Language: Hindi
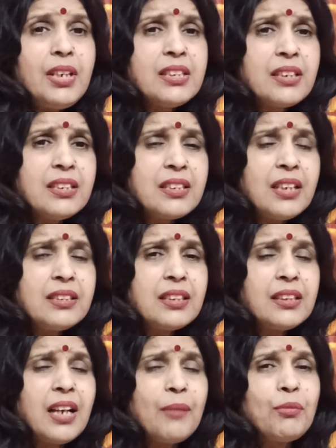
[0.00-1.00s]
इसके साथ
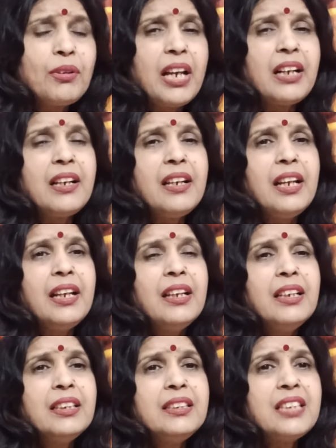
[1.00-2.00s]
साथ आपको क्या करना है
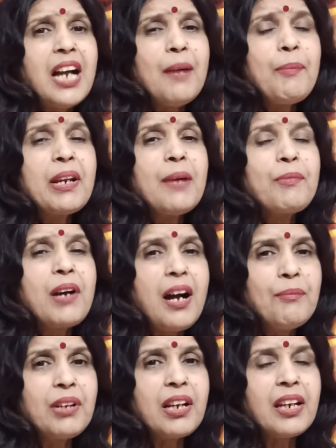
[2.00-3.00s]
जहाँ पर आप
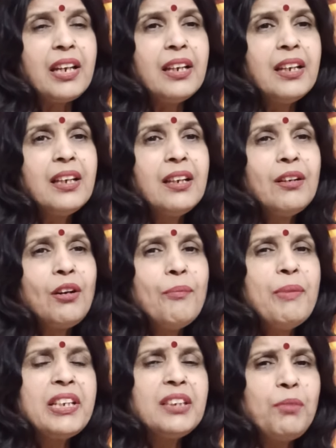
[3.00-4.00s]
काम कर रहे हैं और
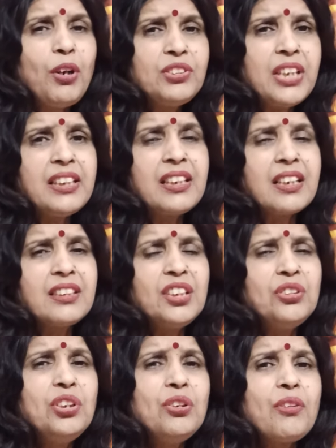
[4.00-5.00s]
मेहनत बहुत ज़्यादा करते
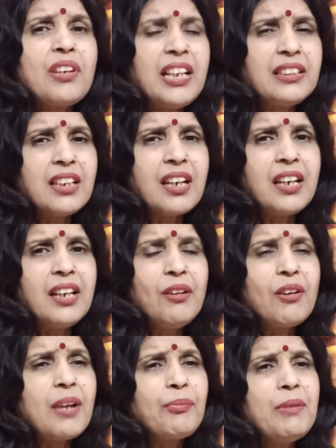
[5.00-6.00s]
हैं दिन और रात कर रहे हैं
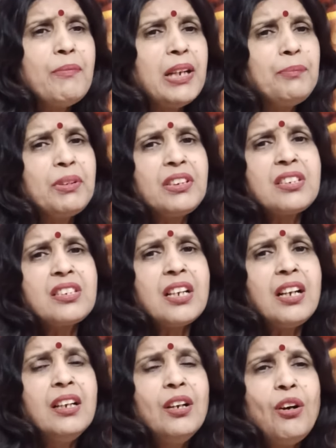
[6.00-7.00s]
और आपकी मान
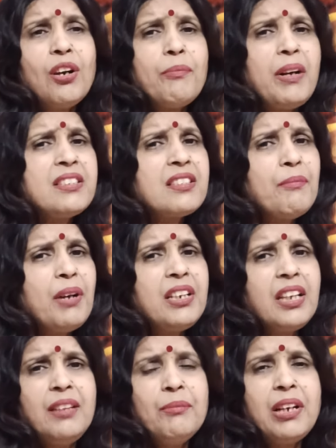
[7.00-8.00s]
प्रतिष्ठा और मान सम्मान
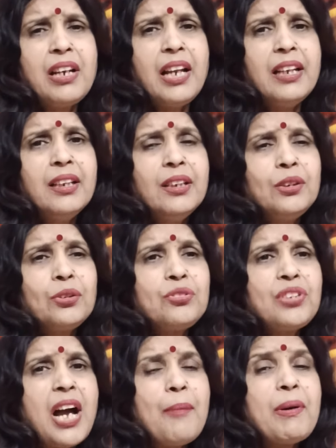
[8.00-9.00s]
नहीं मिल रहा है तो
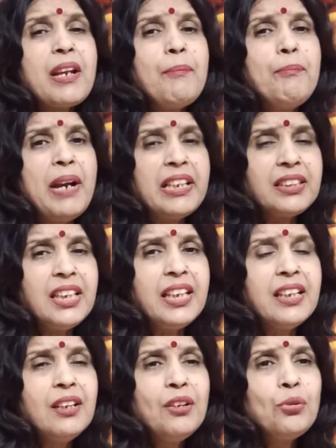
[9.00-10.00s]
जहाँ पर आप बैठते
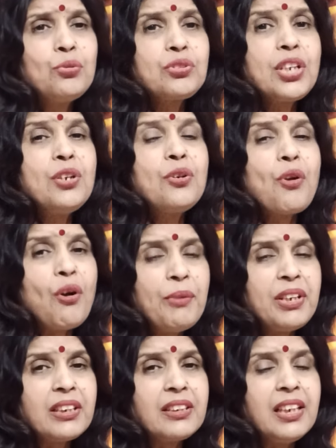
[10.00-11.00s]
हैं उसकी ड्रॉ
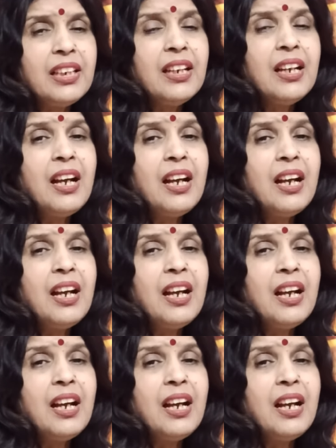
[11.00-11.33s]
में रख दें